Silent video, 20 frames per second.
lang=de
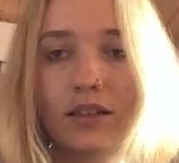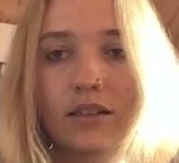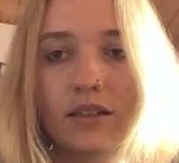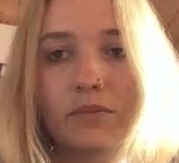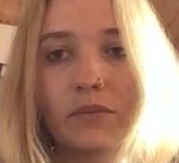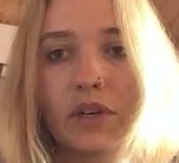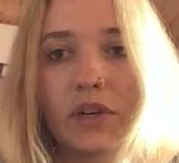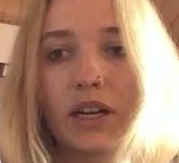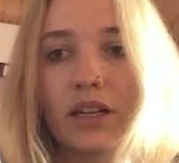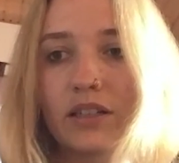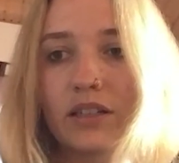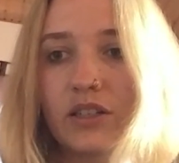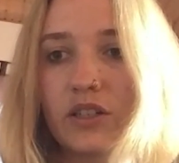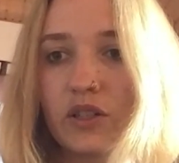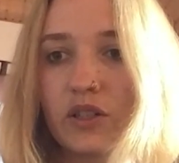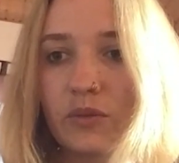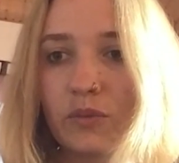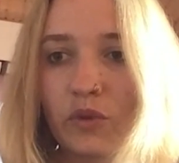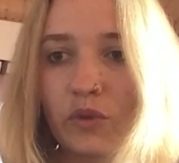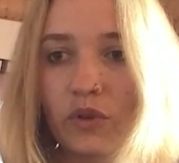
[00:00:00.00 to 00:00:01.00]
Man hat nicht
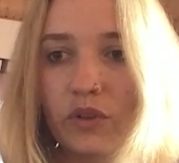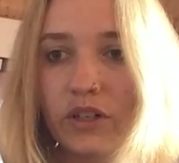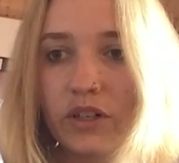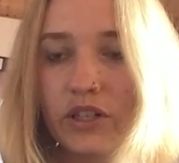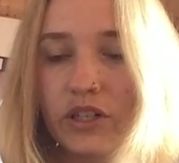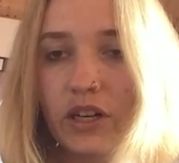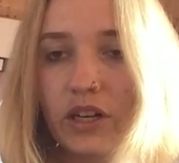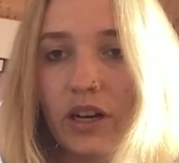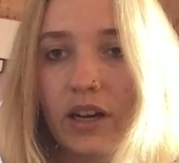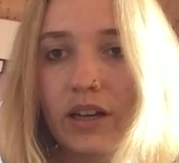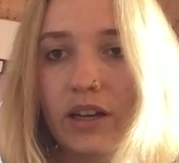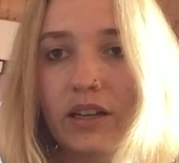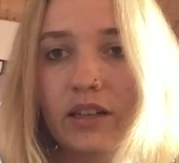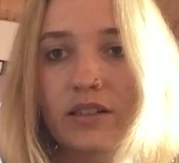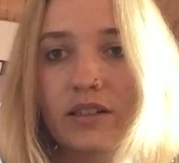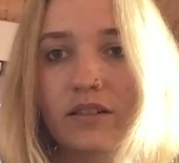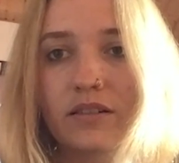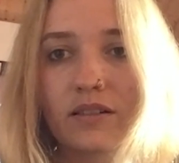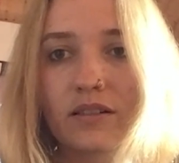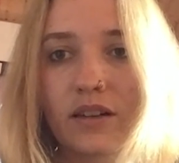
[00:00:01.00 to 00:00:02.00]
die
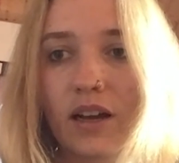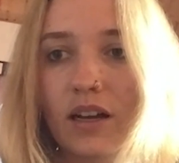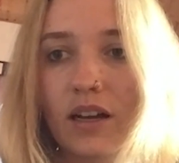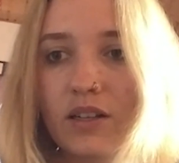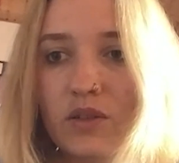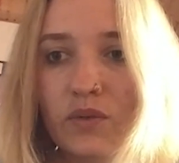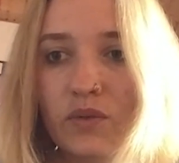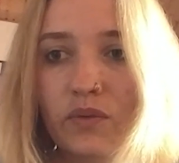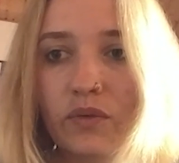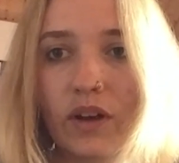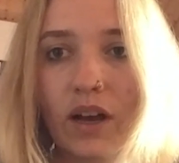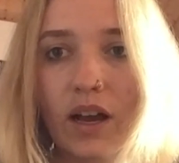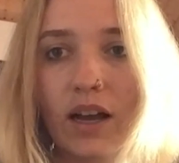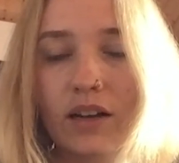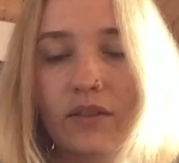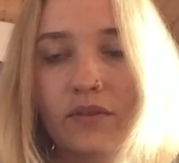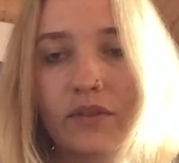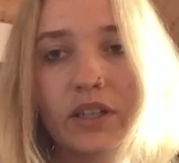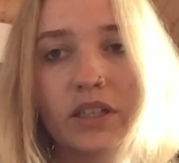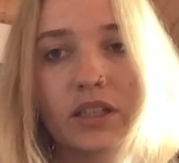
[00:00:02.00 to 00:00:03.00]
Möglichkeit
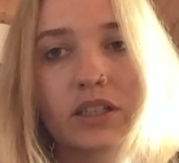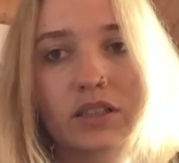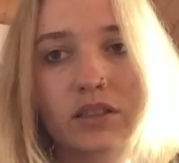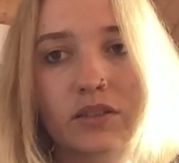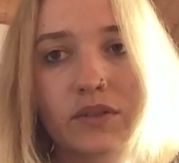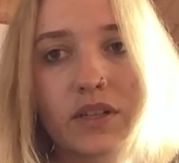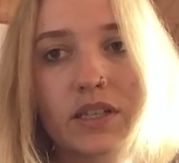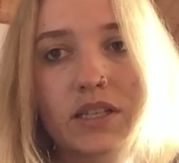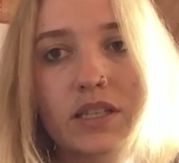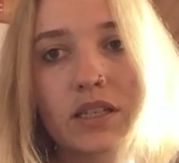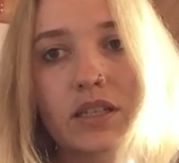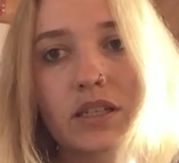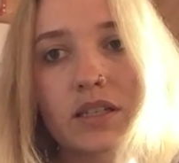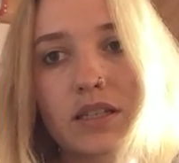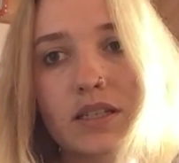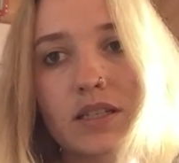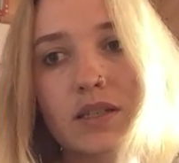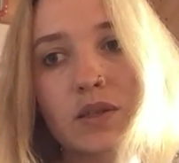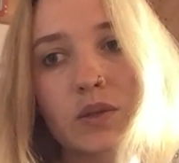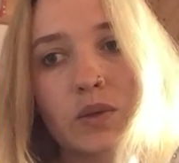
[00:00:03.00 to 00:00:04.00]
nachzufragen, wenn irgendwas
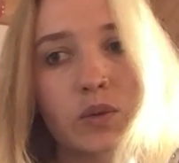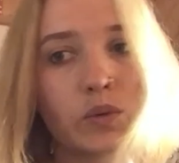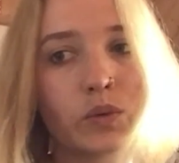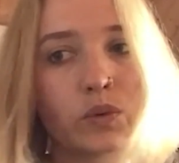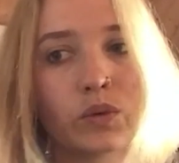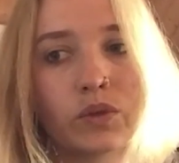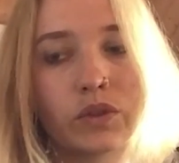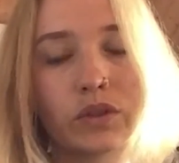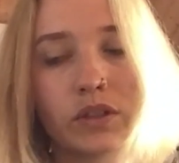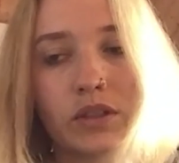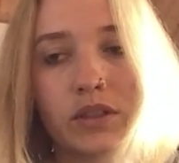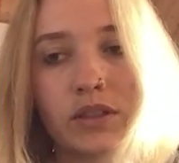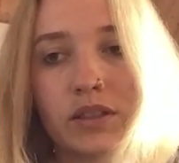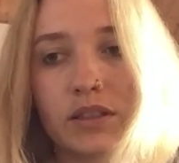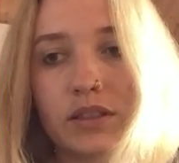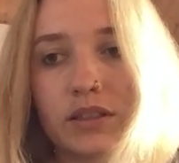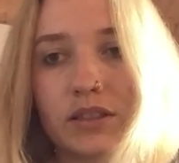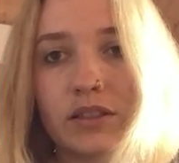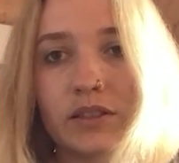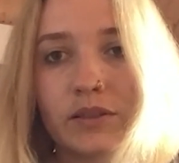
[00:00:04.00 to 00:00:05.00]
ist.
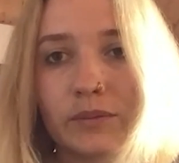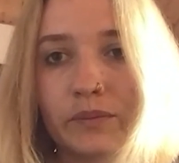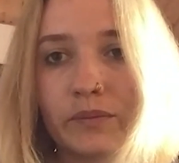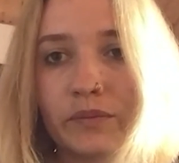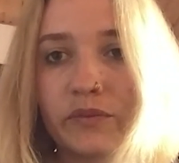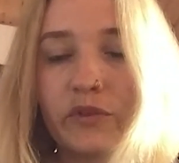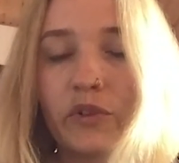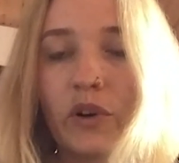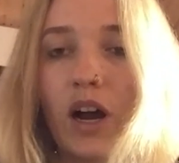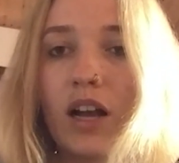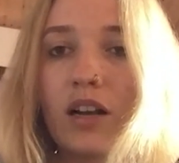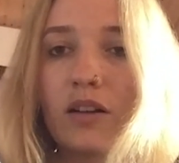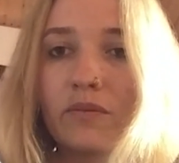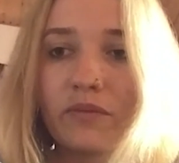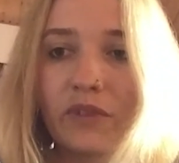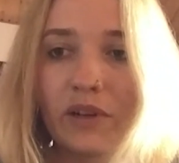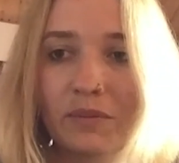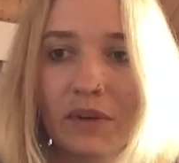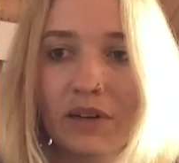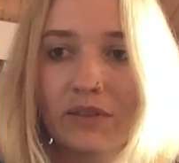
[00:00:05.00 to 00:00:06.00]
Und ähm, vor
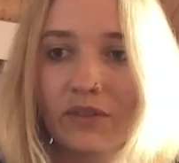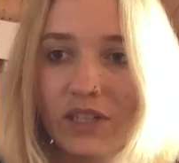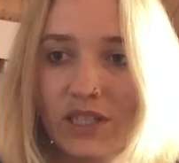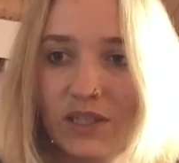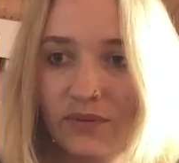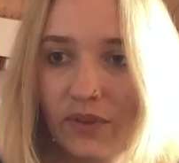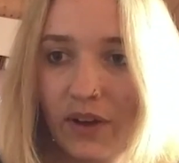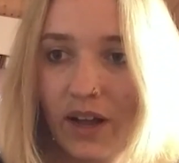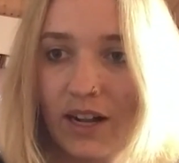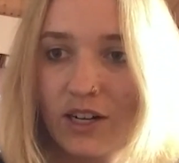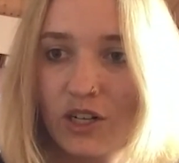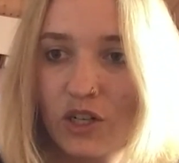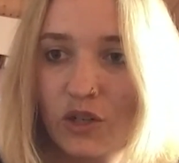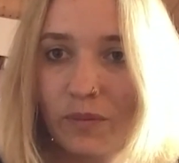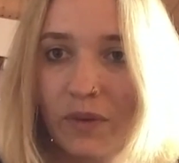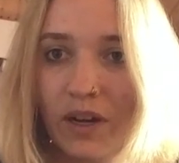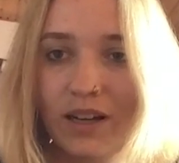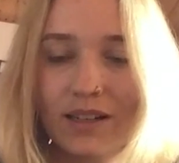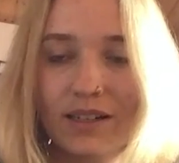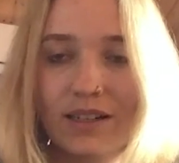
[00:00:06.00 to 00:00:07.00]
allem, wenn man was falsch
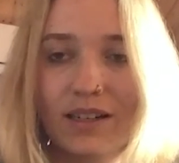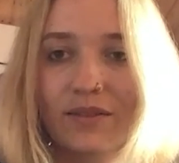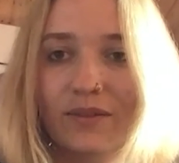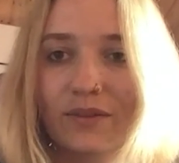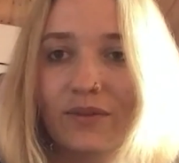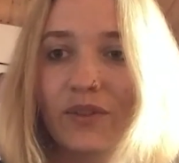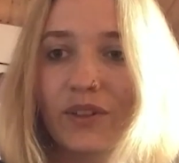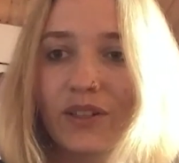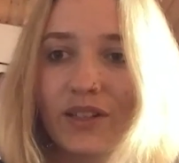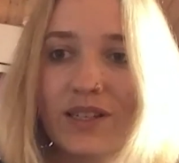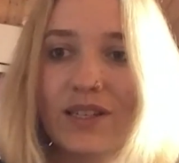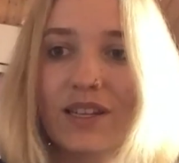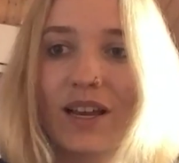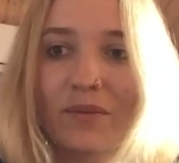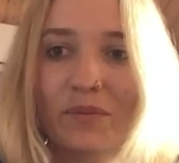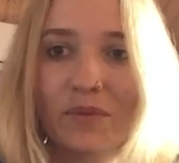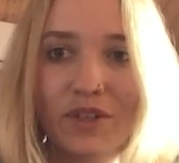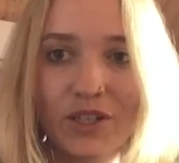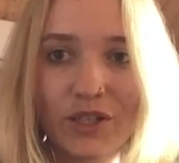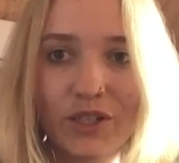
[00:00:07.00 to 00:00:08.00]
macht, dann wird es
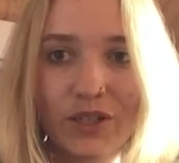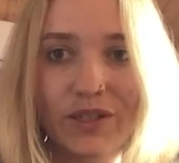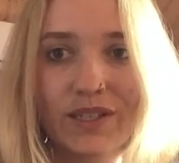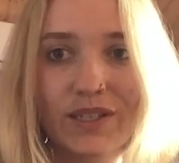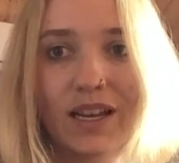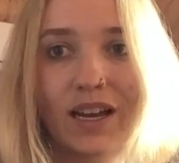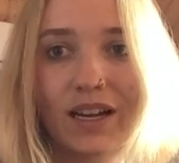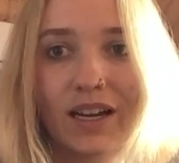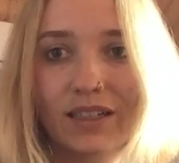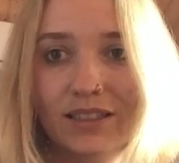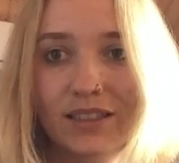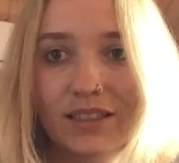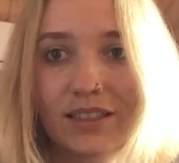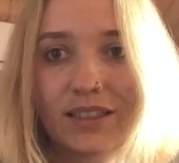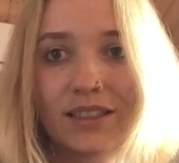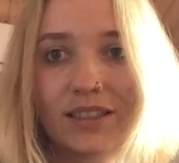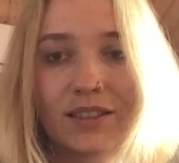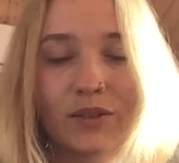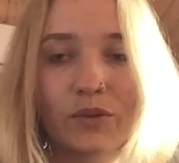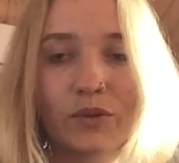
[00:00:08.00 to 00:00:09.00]
einem nicht gesagt.
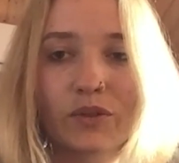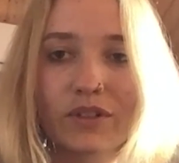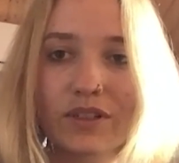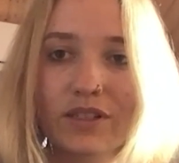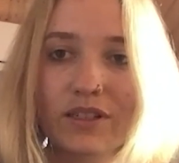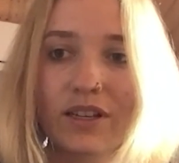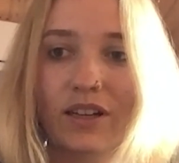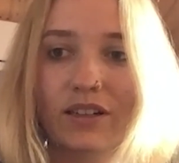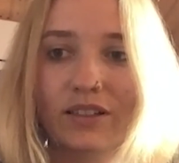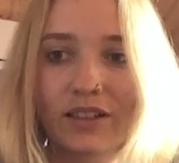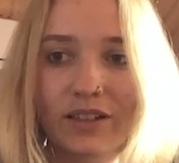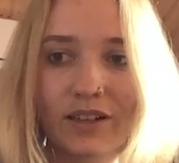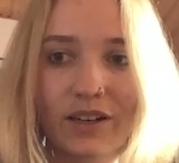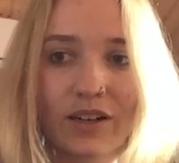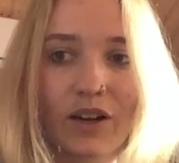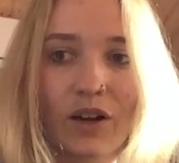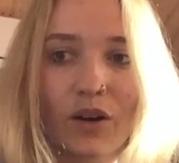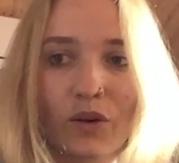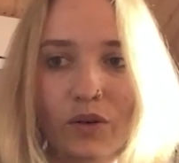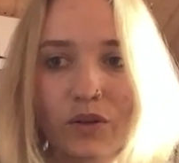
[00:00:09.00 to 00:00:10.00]
Und das kann ja
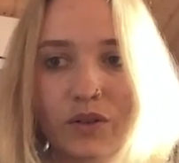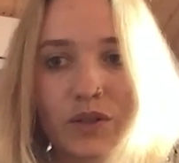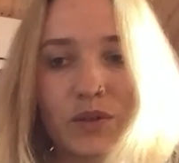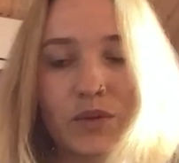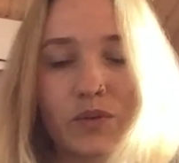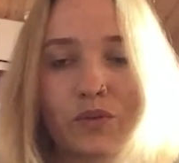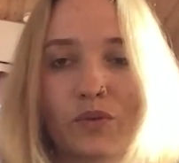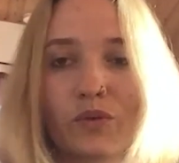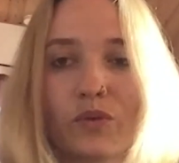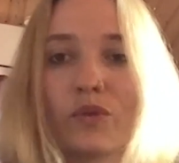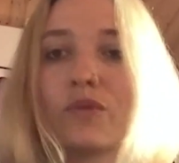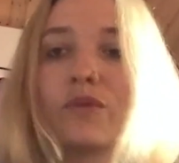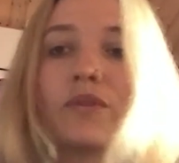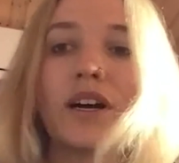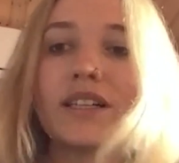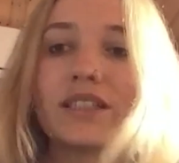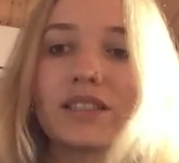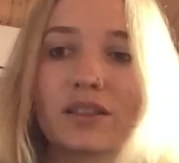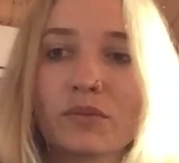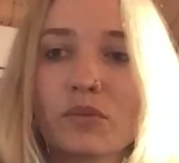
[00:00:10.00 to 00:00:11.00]
dann auch zu
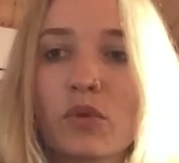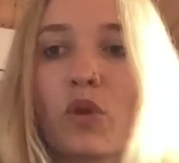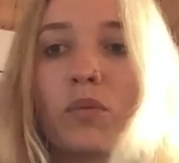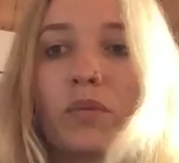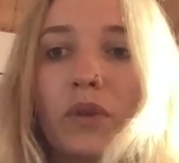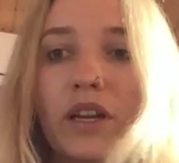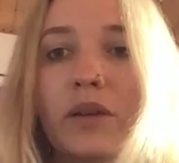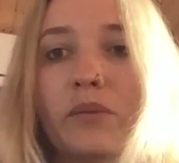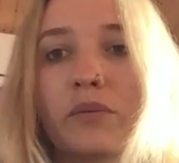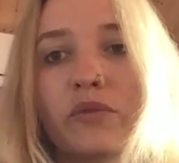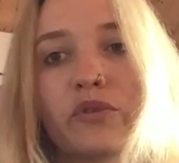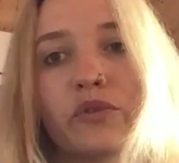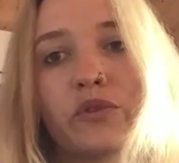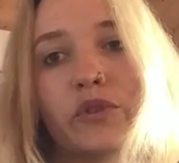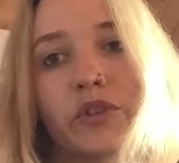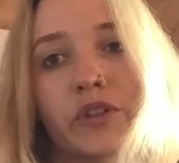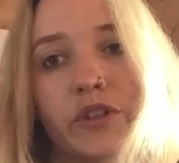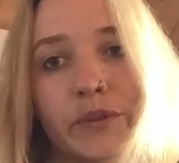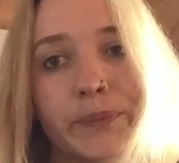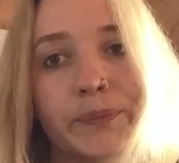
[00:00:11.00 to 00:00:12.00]
weiteren Problemen
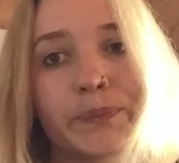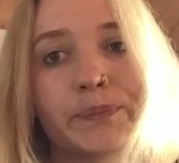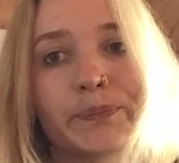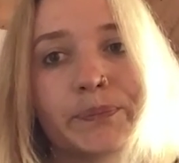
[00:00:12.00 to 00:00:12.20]
führen.